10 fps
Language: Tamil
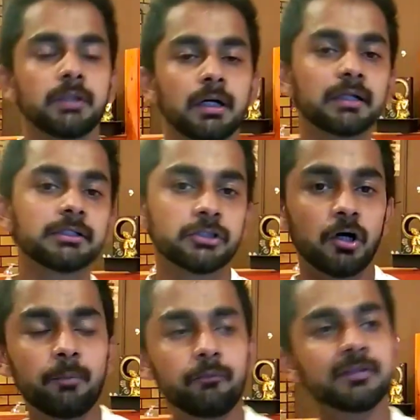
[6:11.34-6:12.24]
நாங்கள் இந்த
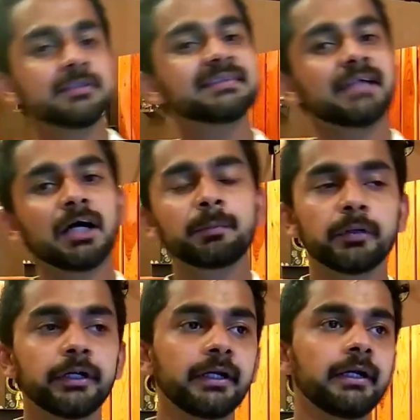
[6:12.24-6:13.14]
ஷாப் வந்து ஸ்டார்ட்
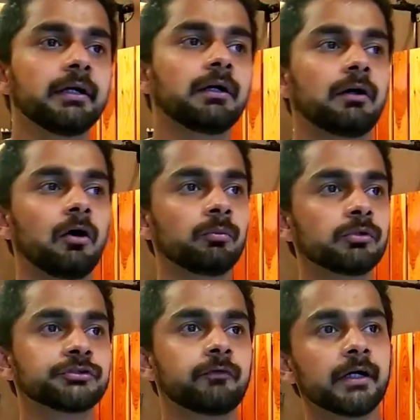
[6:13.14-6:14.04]
பண்ணி
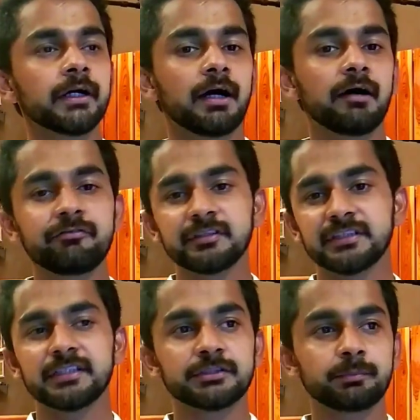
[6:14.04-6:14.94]
ஆல்மோஸ்ட் ஒன் அண்ட் ஹாஃப்
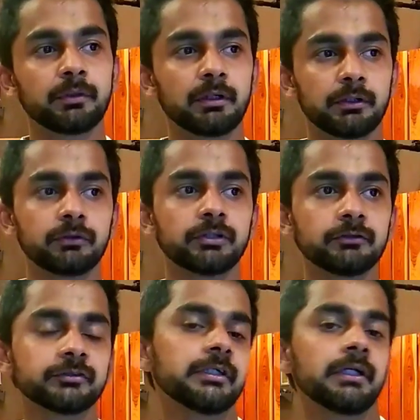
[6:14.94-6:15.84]
இயர்ஸ் ஆயிடுச்சு டூ
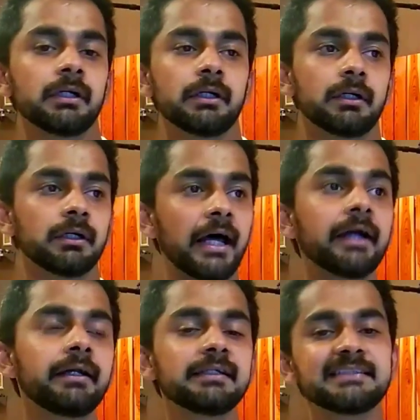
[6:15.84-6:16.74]
தௌசண்ட்
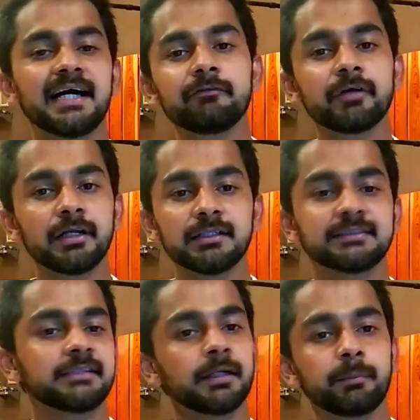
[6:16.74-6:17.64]
நைன்டீன் ஜான்வரியில்
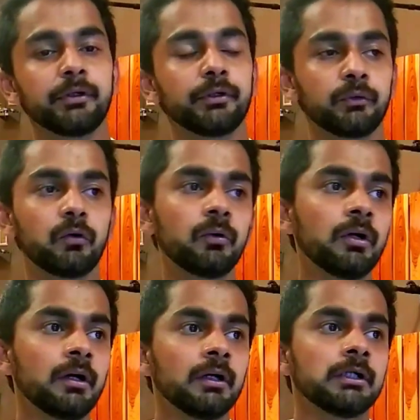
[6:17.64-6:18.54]
தான் ஸ்டார்ட் பண்ணியிருந்தோம்
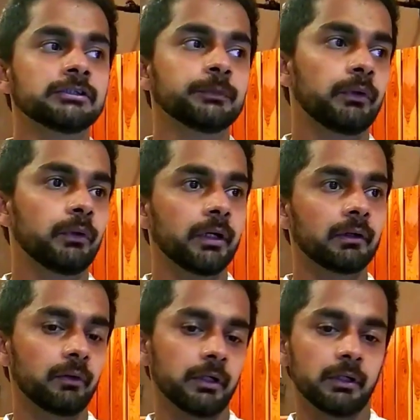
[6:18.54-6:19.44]
ஸோ இப்போது
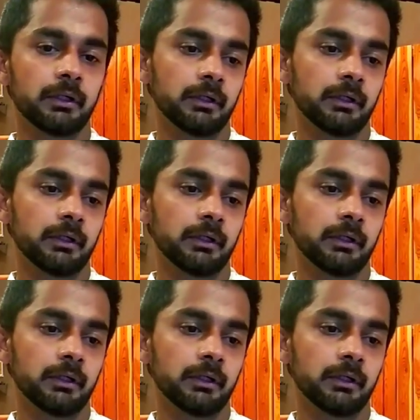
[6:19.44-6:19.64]
எங்களோட